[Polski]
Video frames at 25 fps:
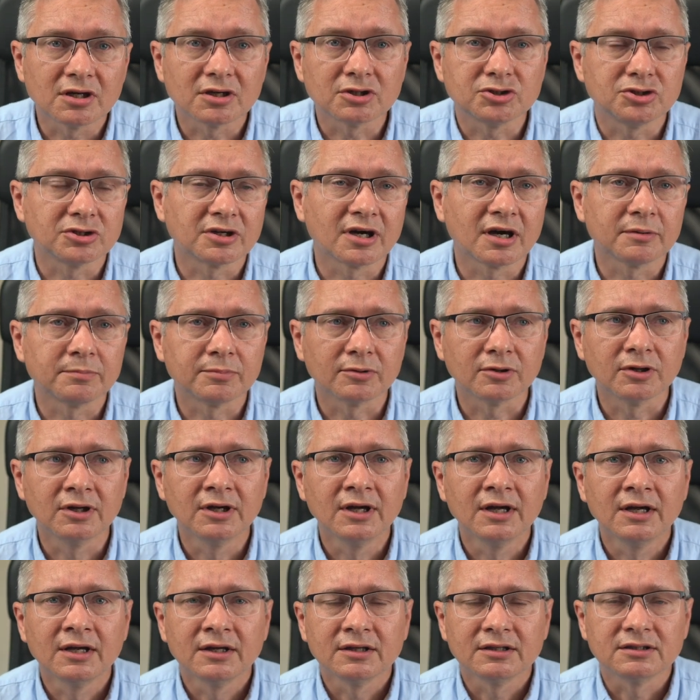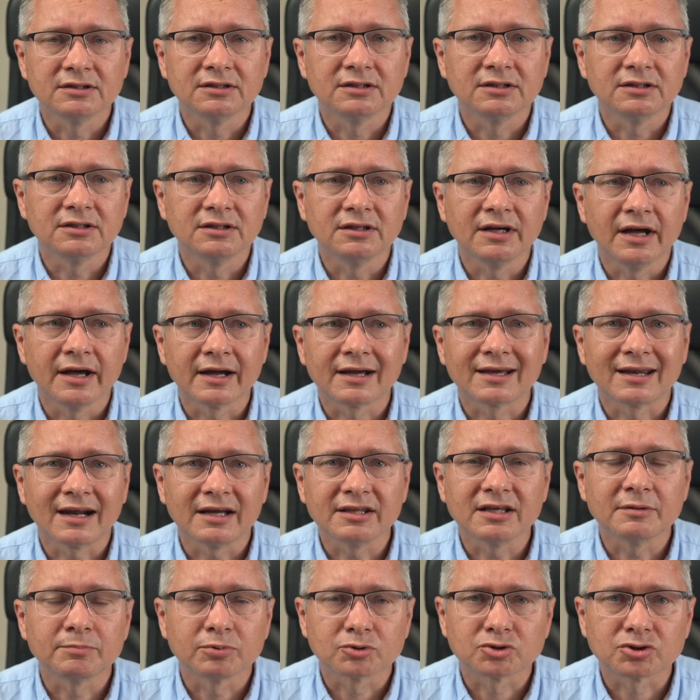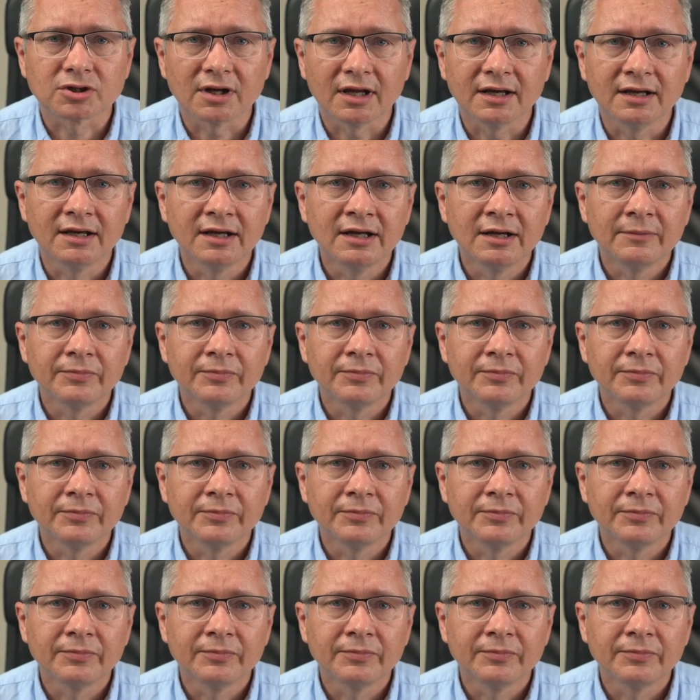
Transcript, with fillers: rysika po yy, ekranie po szkle.